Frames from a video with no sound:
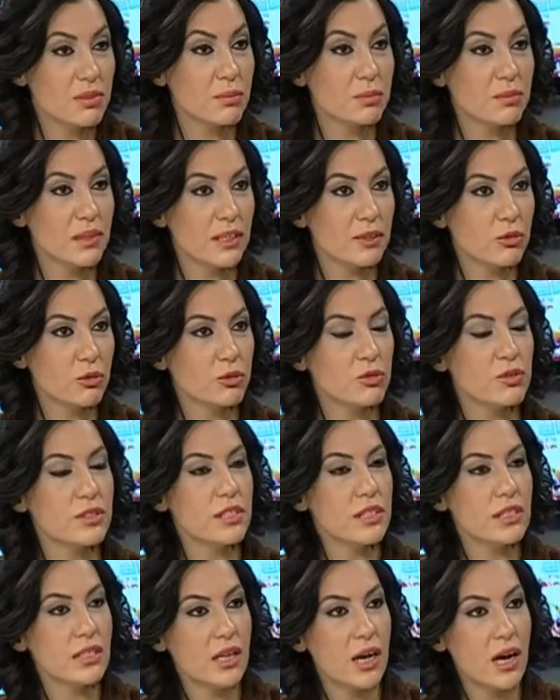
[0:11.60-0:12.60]

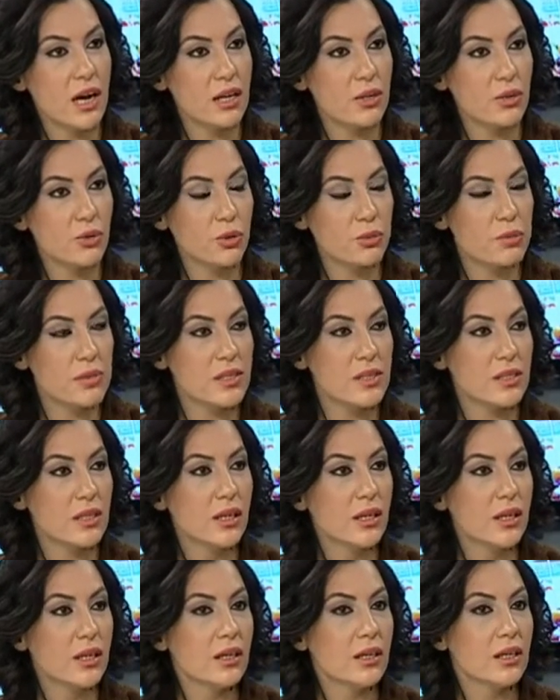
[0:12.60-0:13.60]
teknolojisi ilerliyor. Biz
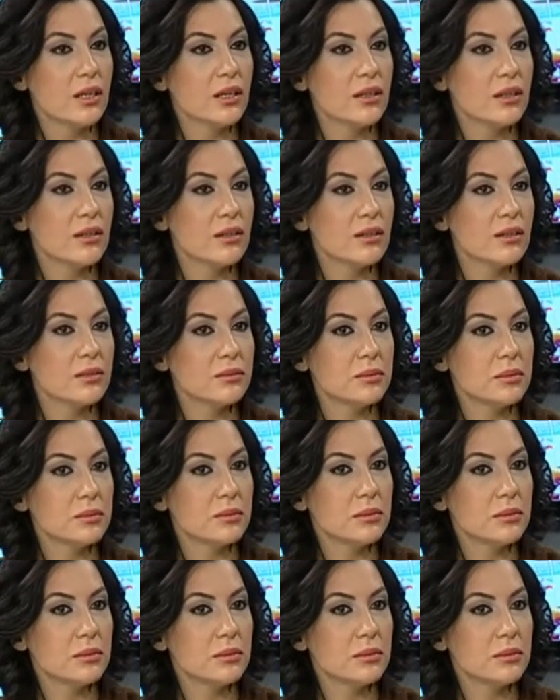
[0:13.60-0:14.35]
e,